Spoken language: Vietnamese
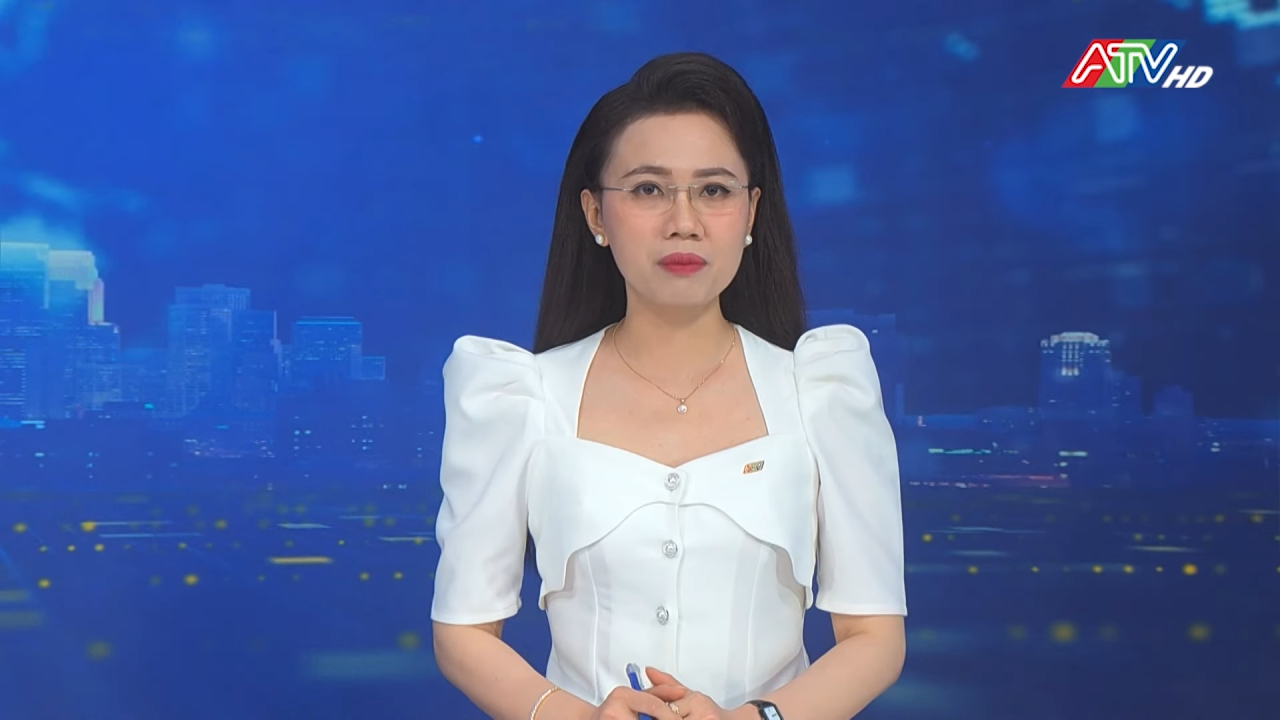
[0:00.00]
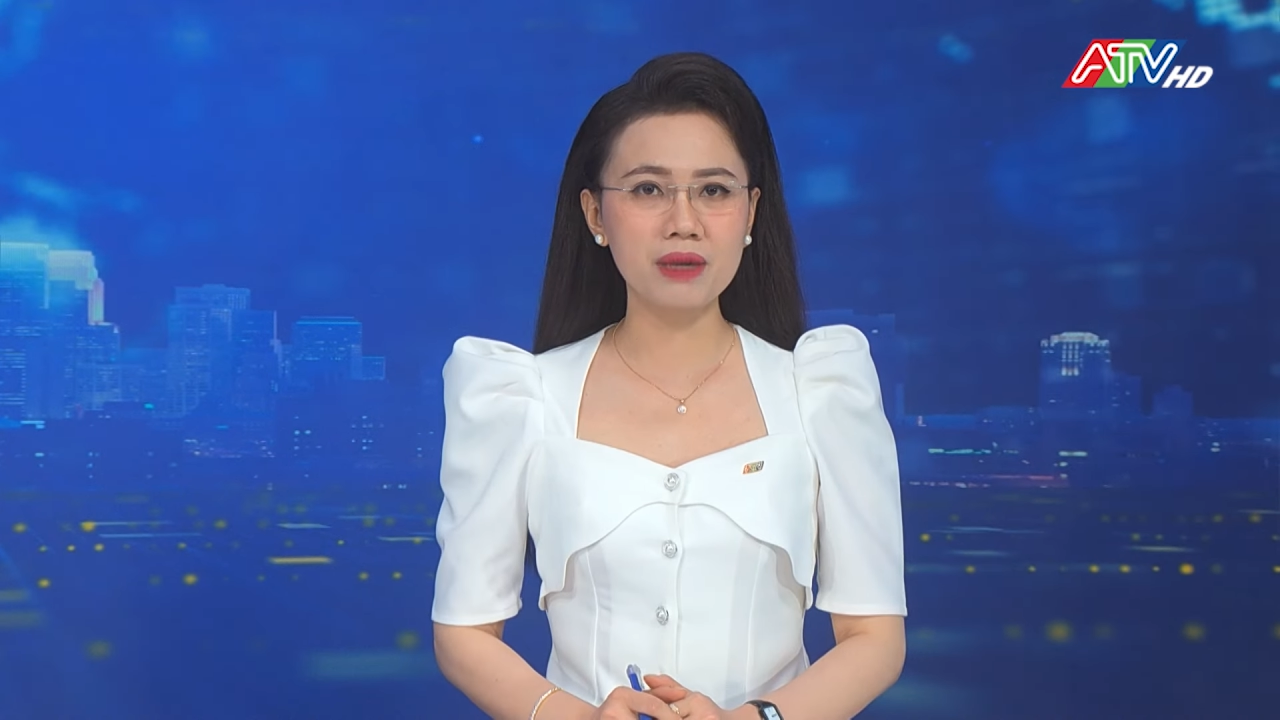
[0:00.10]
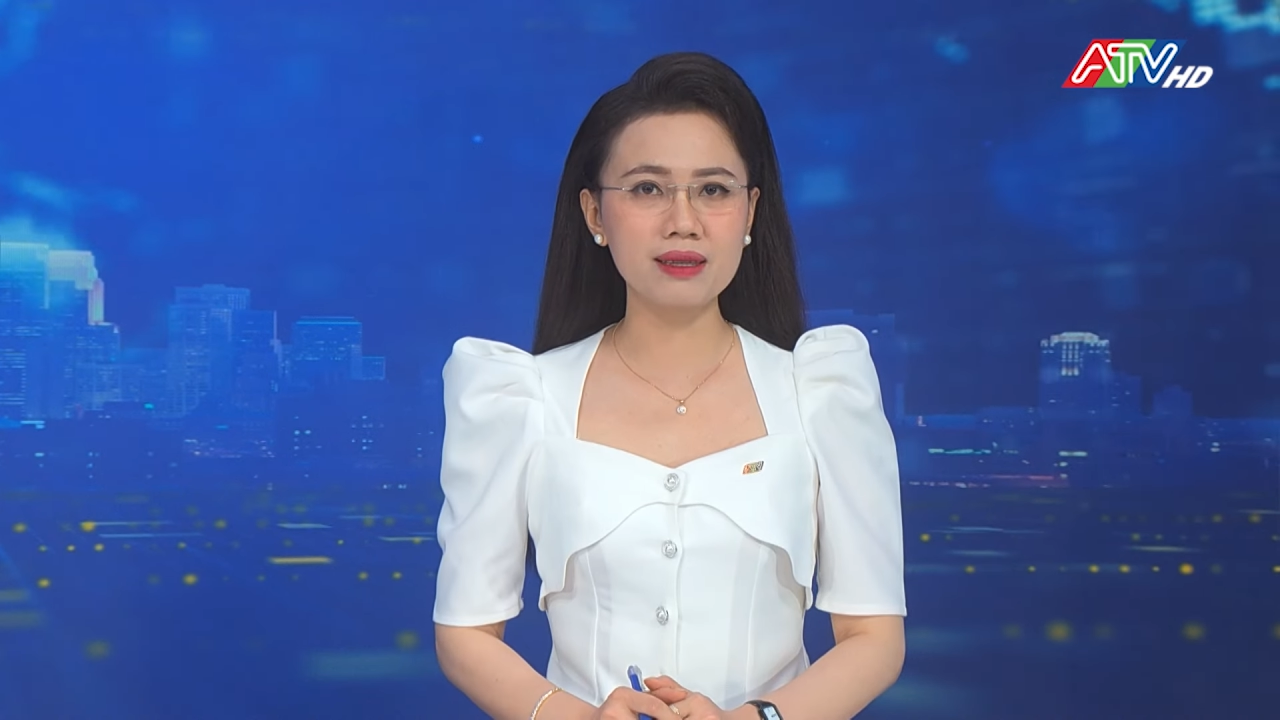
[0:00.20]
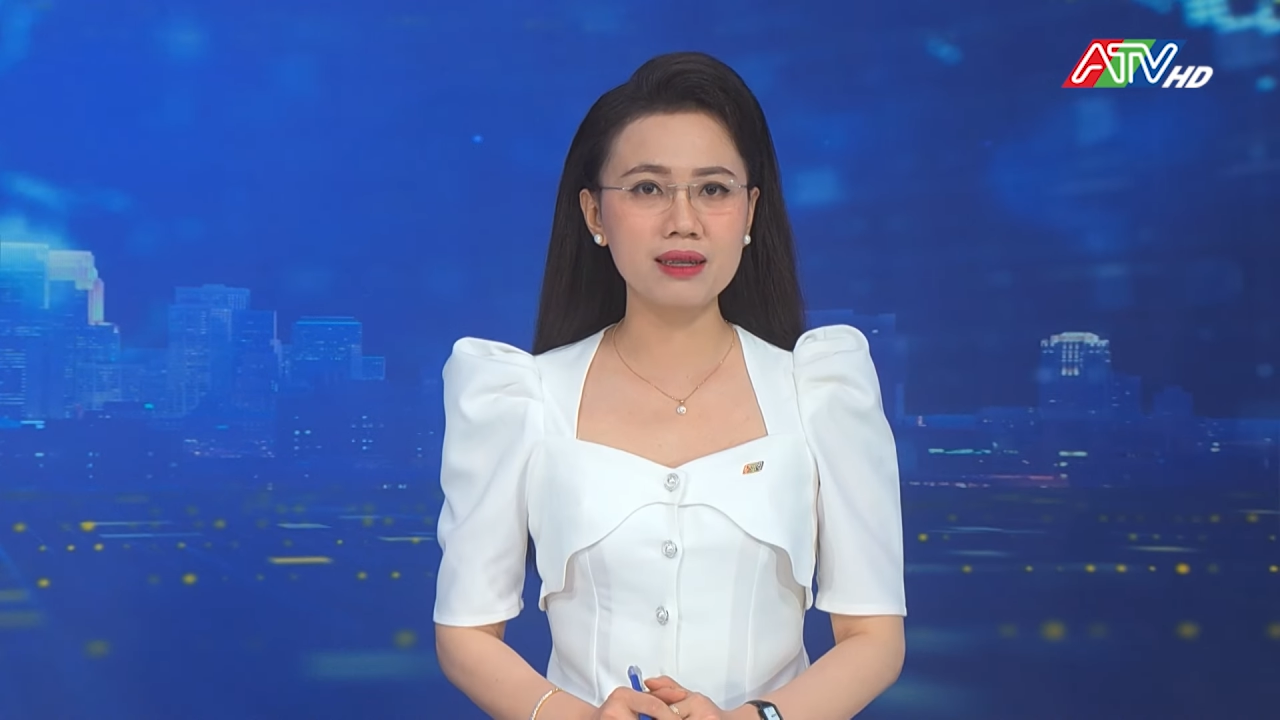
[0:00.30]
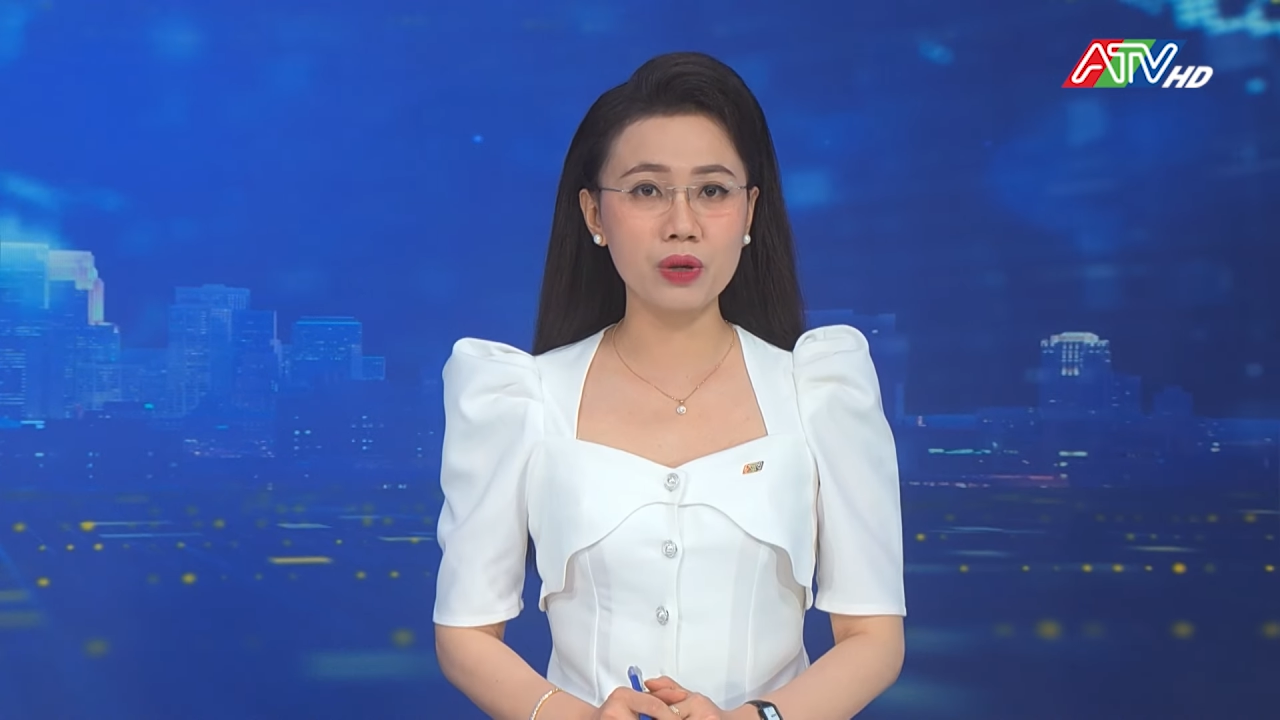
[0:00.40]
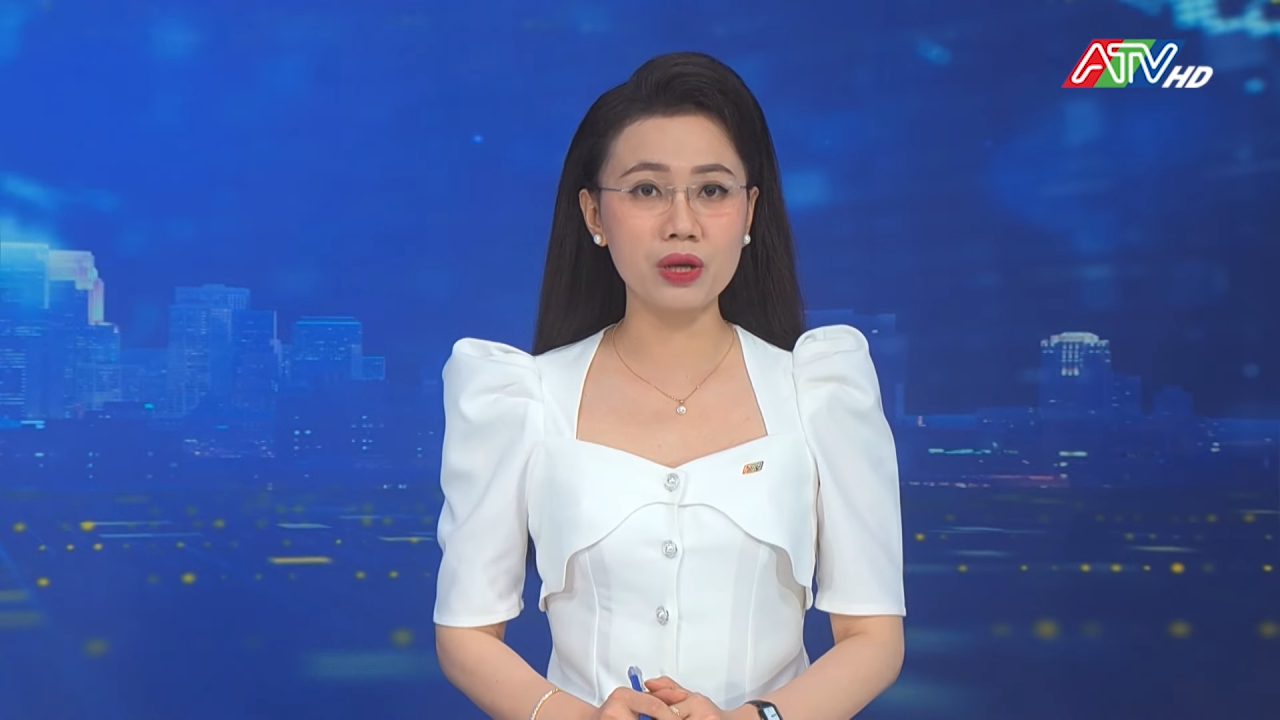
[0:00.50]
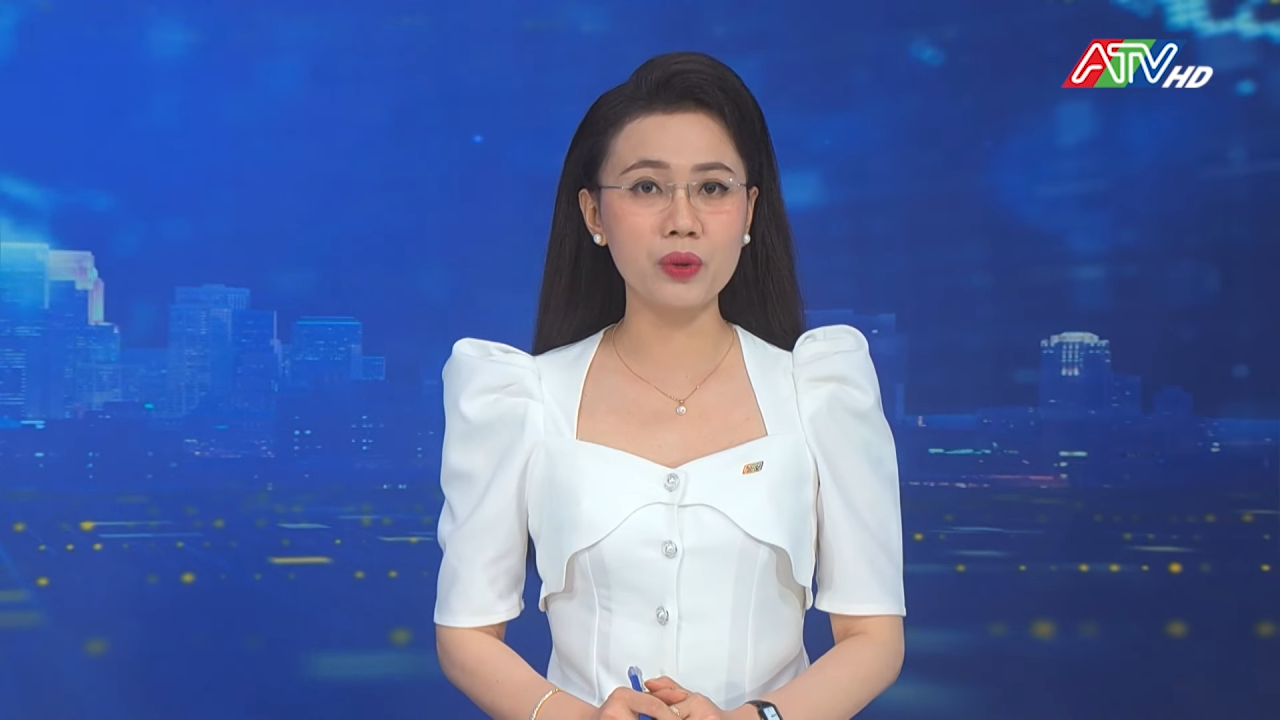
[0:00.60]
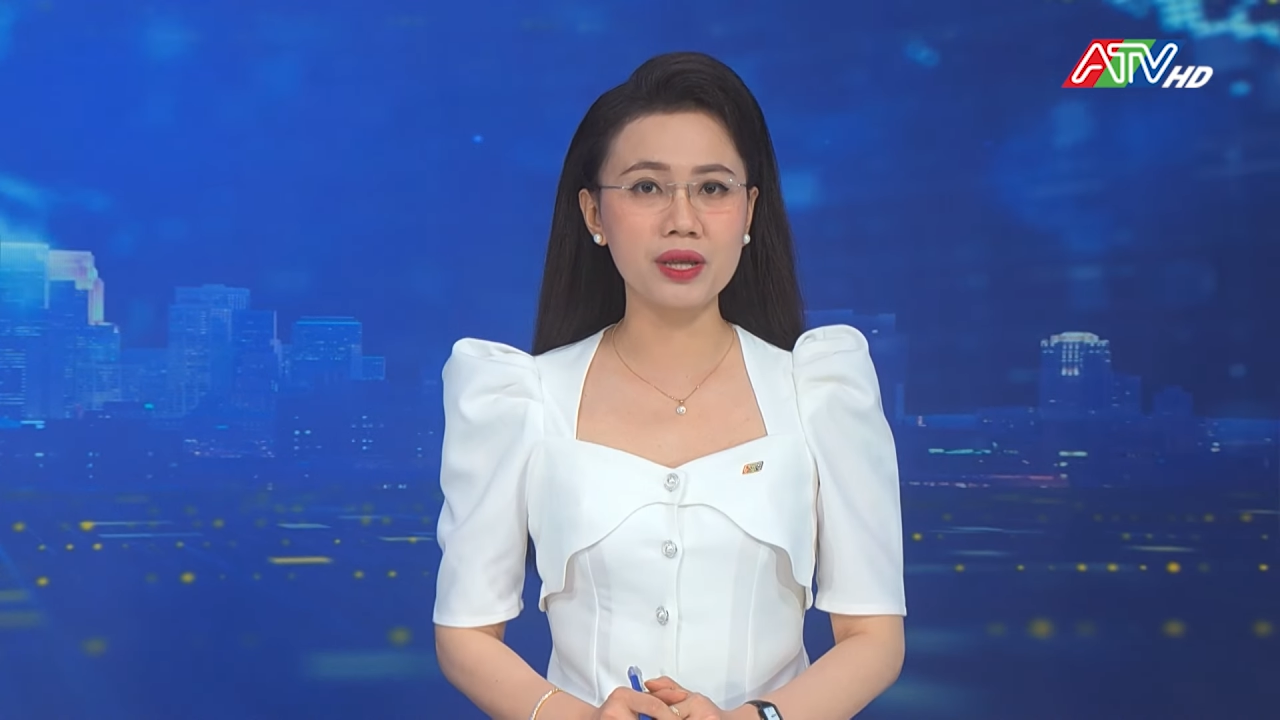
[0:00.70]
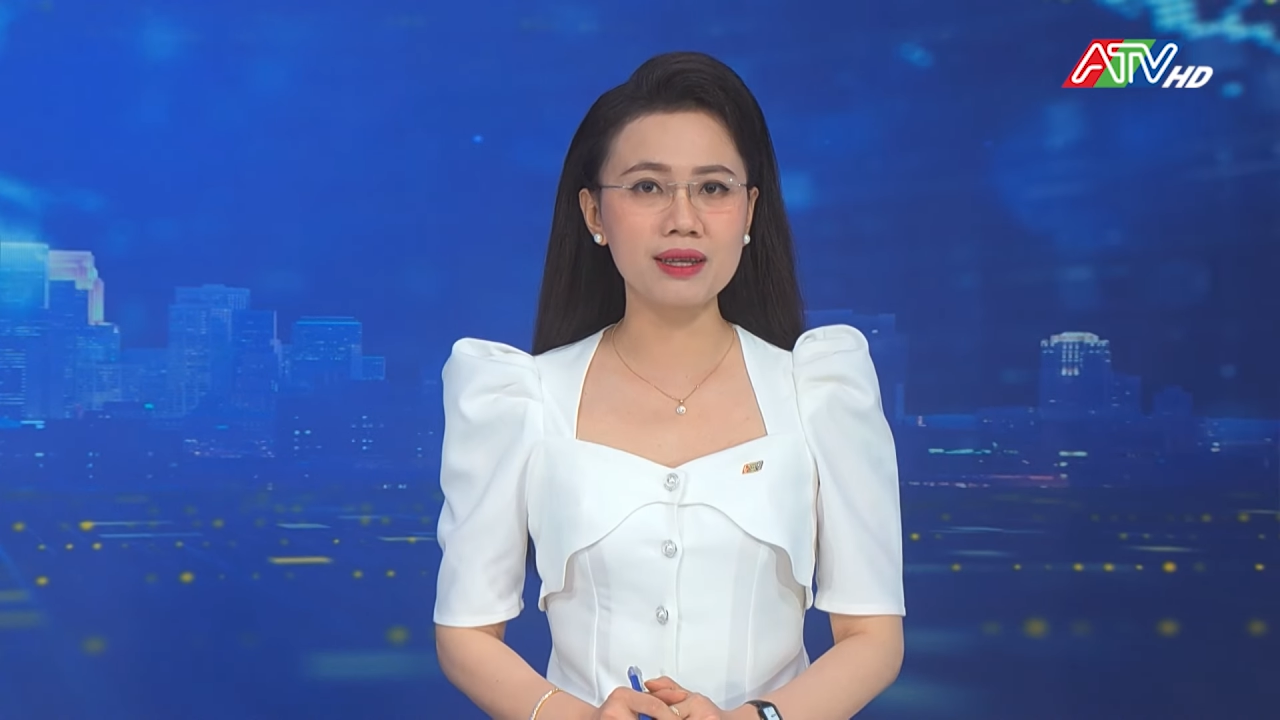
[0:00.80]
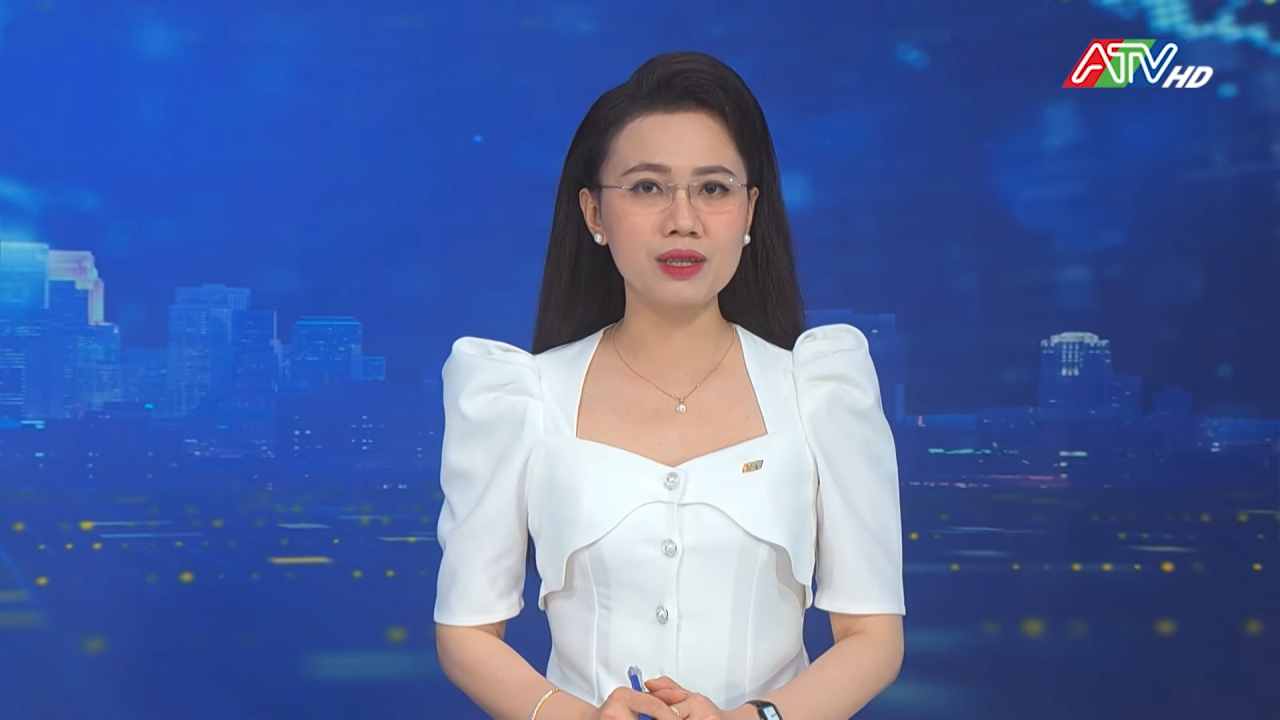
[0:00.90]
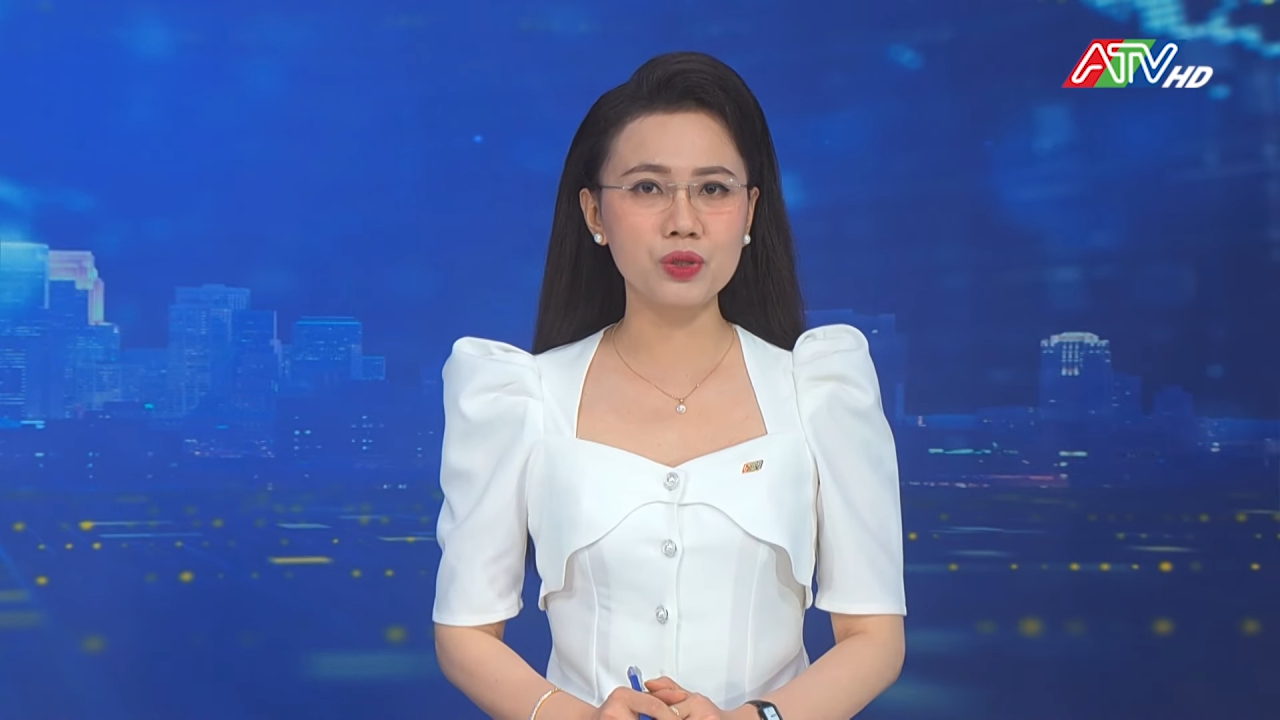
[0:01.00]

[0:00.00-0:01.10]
Bí thư Huyện ủy,